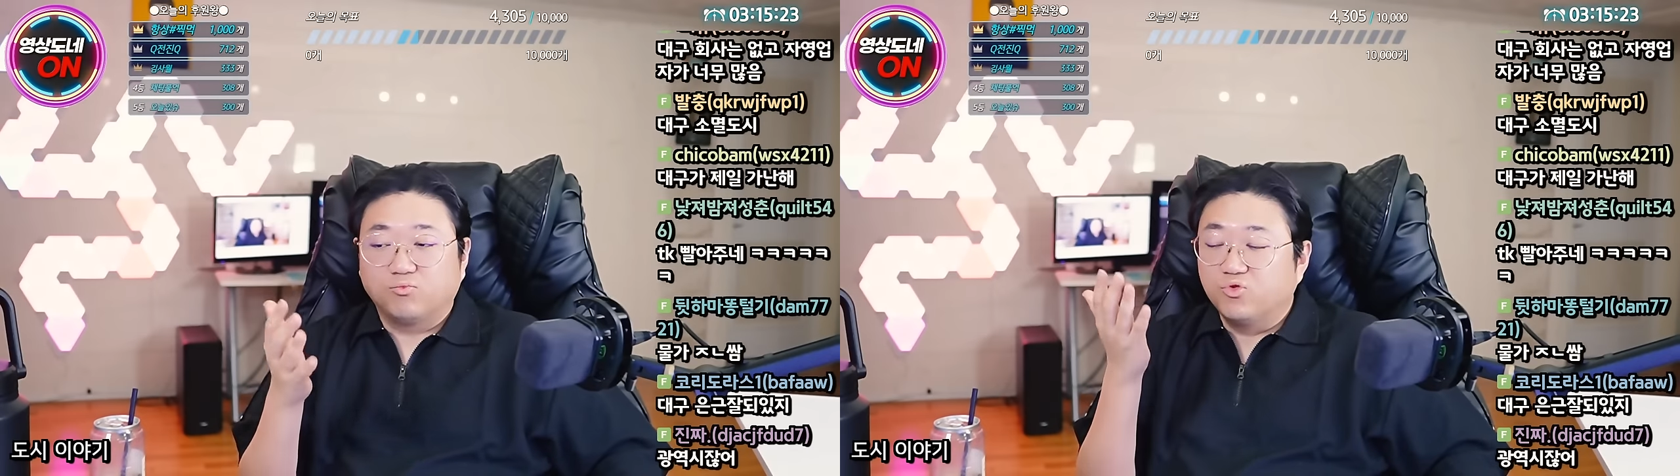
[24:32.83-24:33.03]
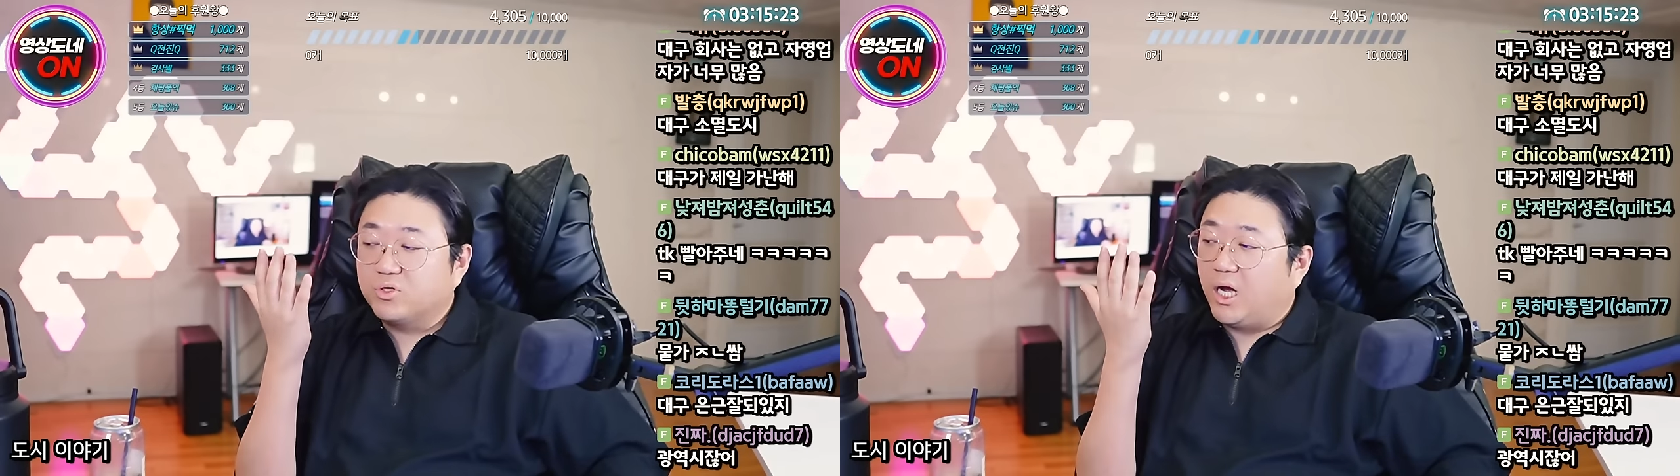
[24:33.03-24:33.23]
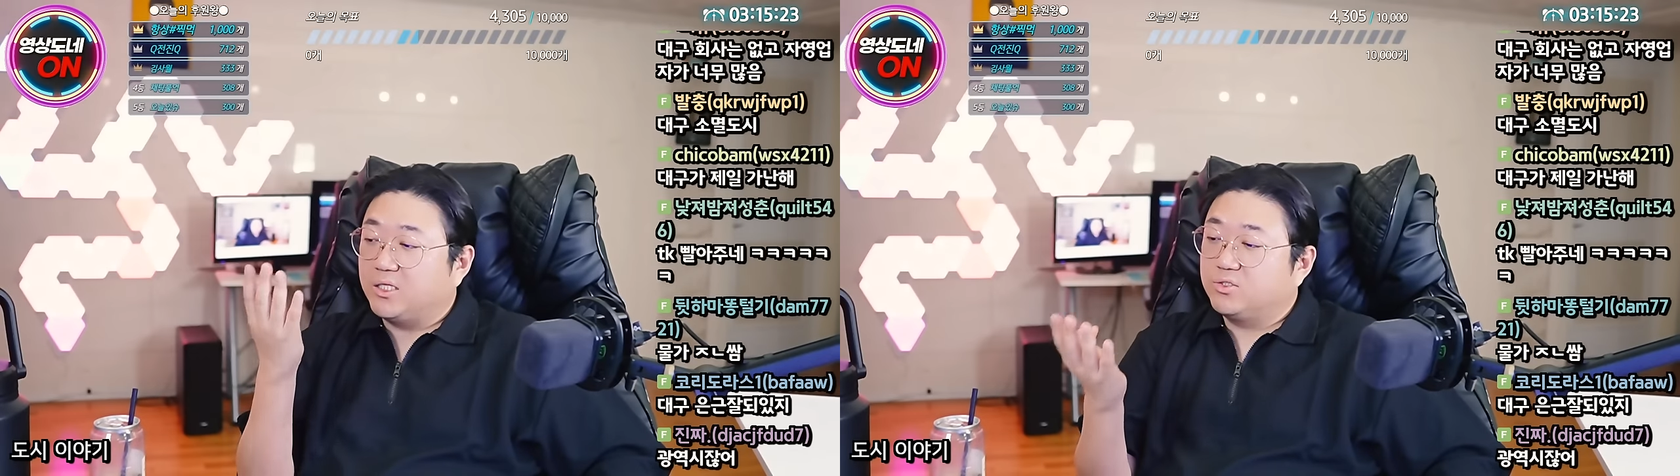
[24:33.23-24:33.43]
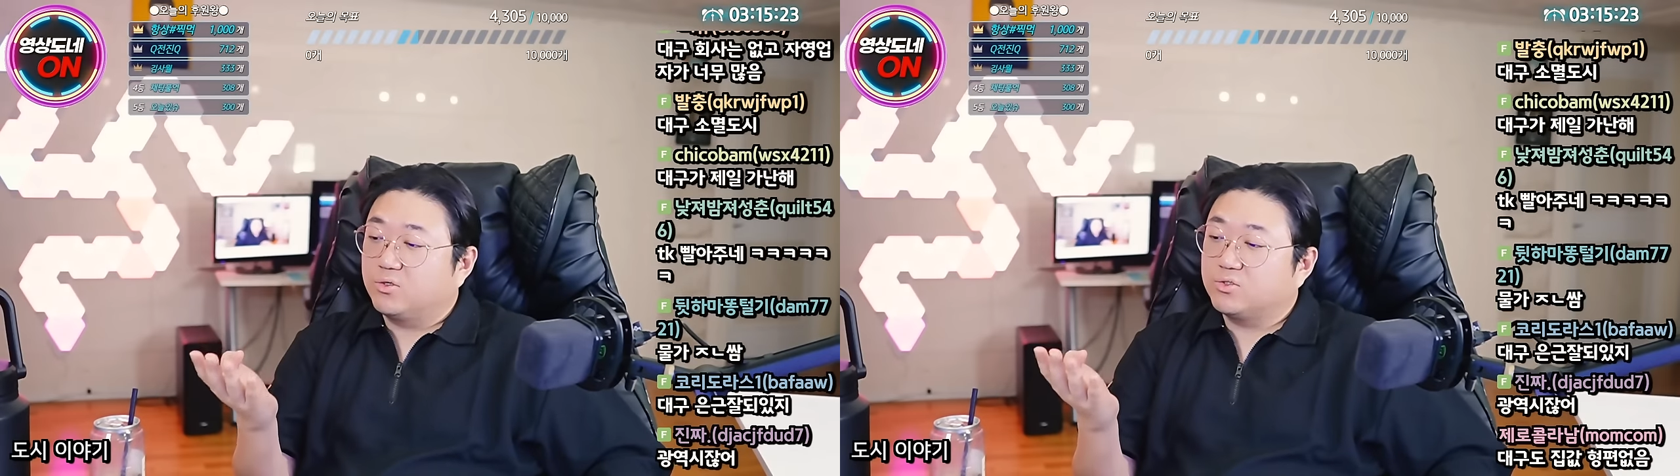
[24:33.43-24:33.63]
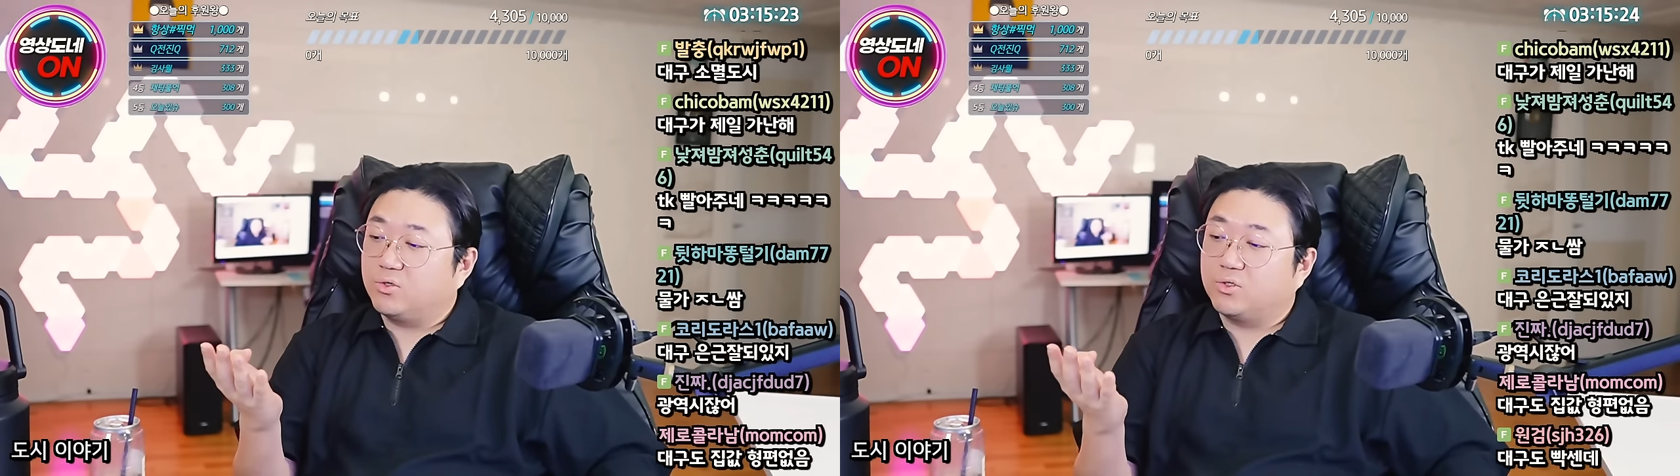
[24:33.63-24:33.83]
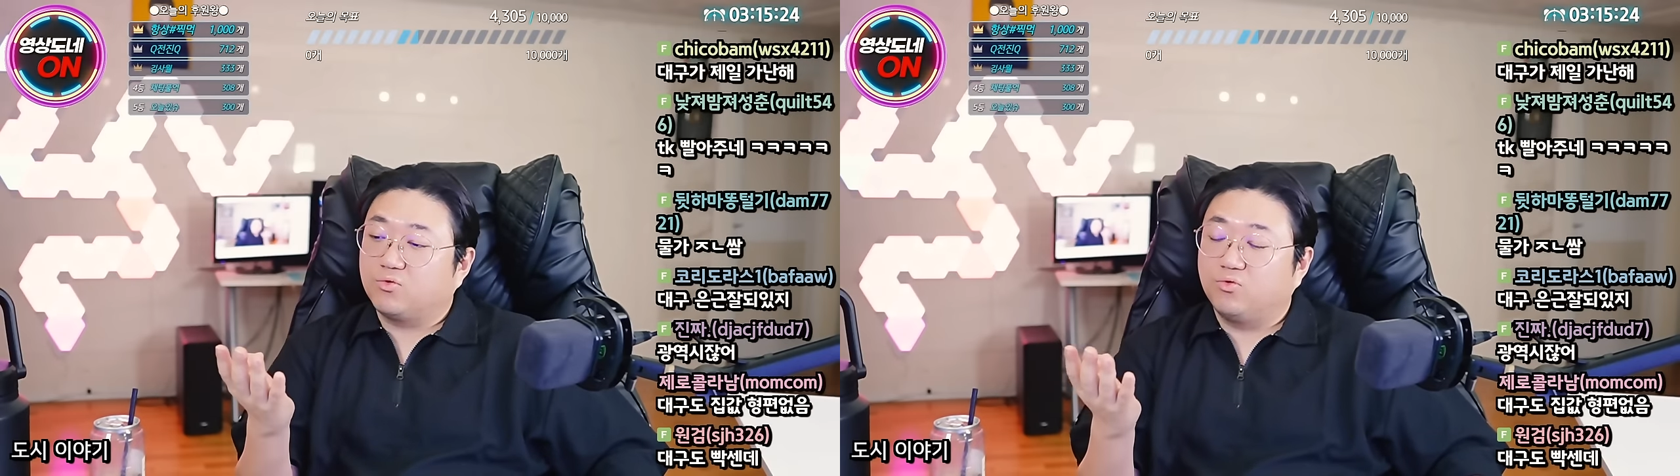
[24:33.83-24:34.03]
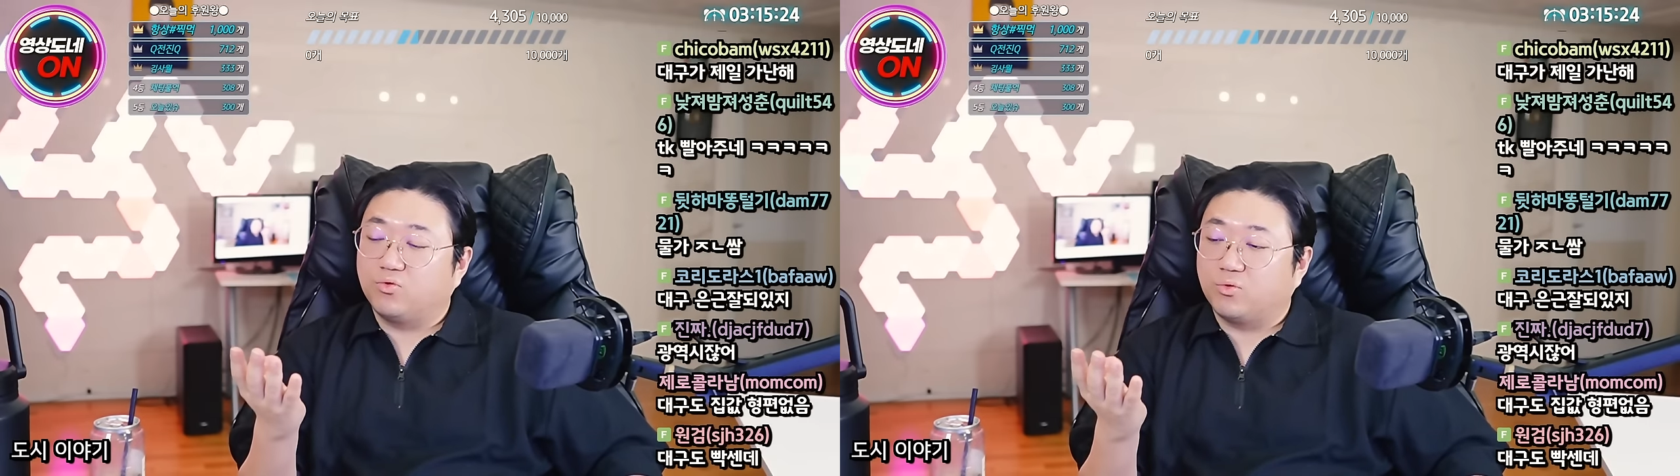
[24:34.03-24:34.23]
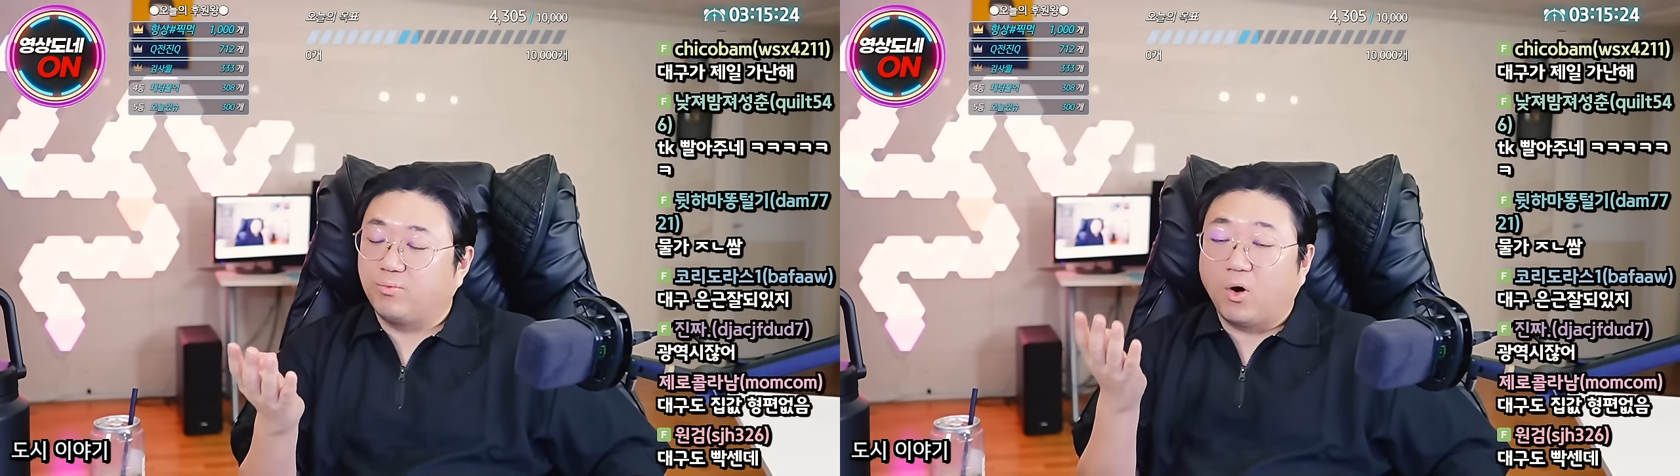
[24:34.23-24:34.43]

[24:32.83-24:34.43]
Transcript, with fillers: 물가 안정적이고